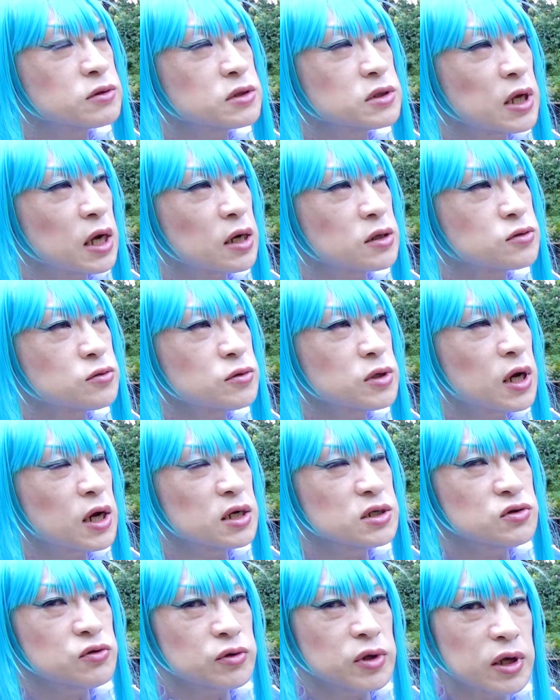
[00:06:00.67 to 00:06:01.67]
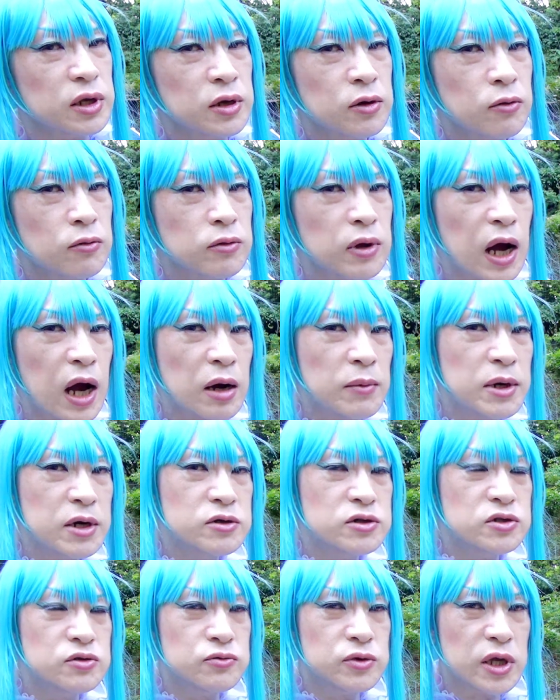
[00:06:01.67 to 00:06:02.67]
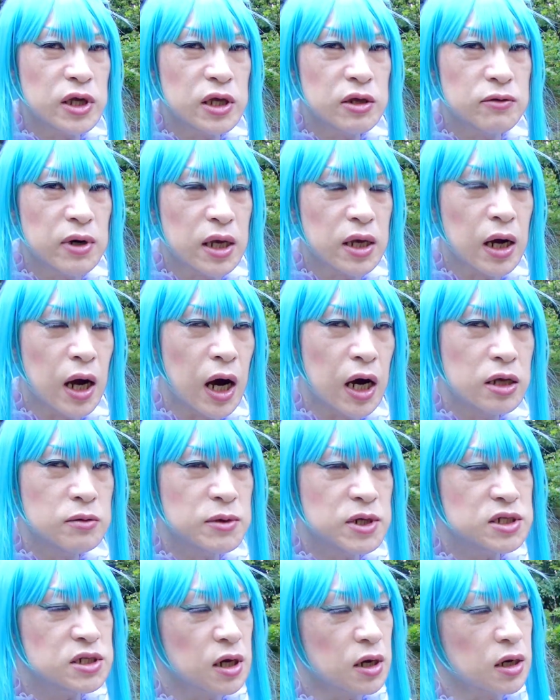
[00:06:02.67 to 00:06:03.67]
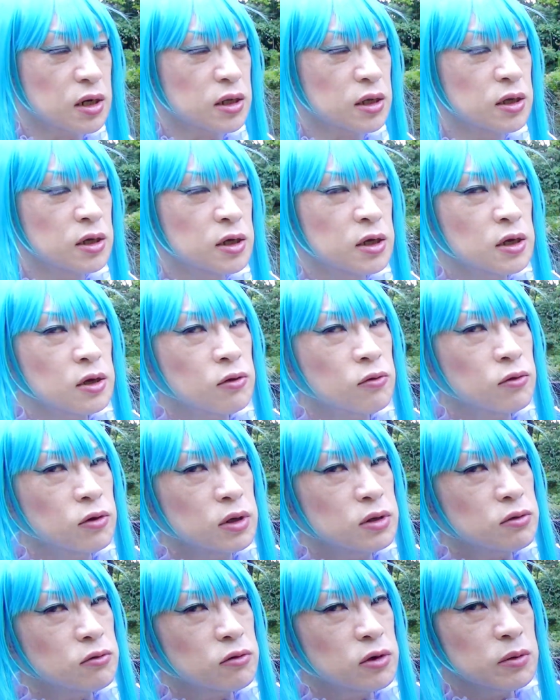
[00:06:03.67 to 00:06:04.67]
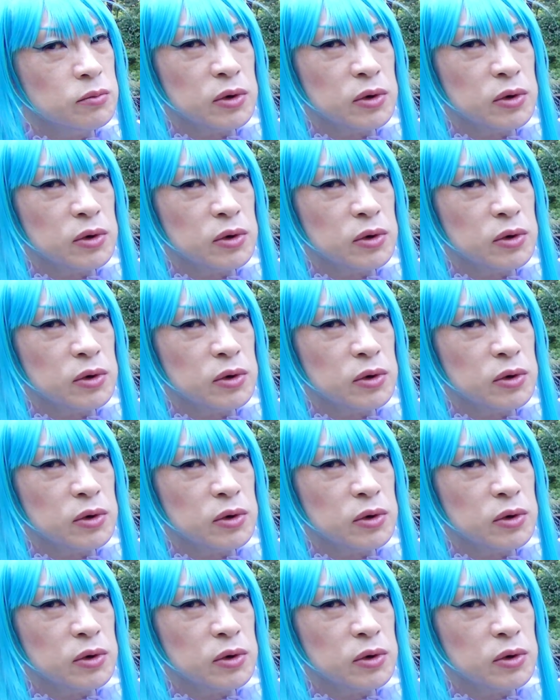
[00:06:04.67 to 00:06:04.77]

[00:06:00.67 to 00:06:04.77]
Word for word: なんかそんな感じのねこの甘口のねいいワイン合いましたからねこれとこれ